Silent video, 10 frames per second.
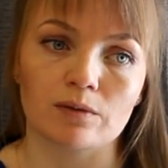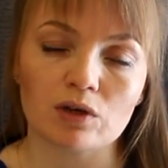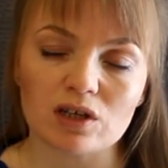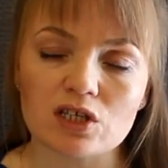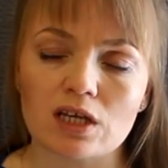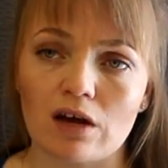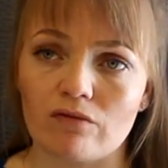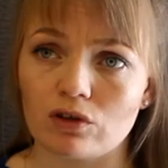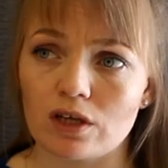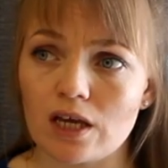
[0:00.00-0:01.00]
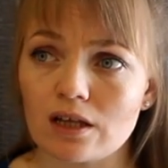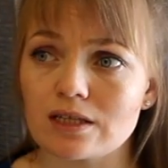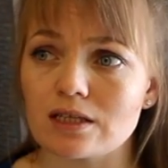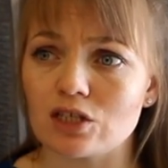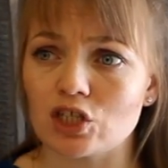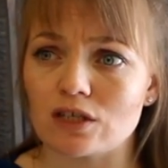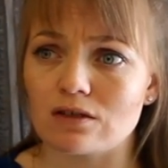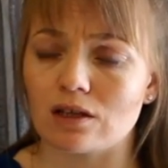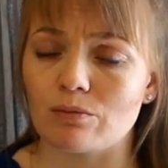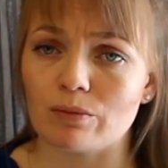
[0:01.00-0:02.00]
И мне кажется, я его наелась, и сейчас, в
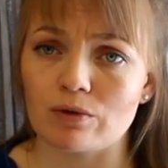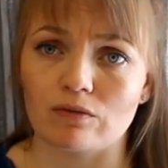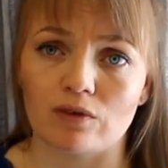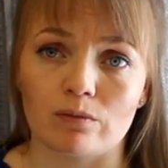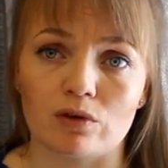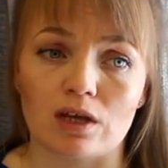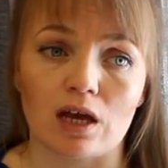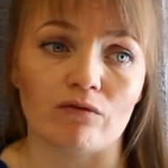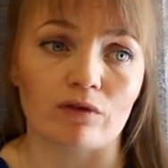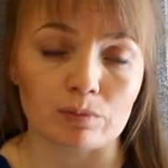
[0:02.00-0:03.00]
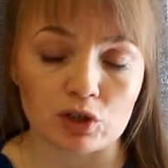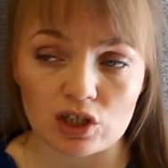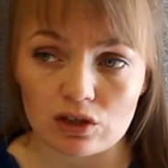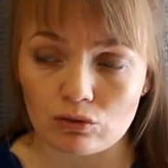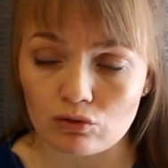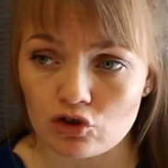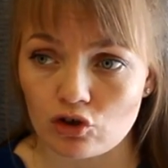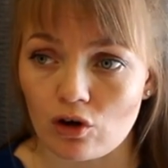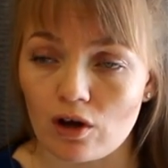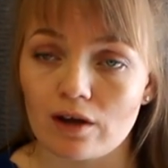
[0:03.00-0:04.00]
данный момент времени, я его вообще не
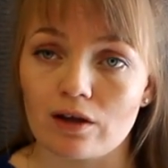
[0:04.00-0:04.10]
кушаю.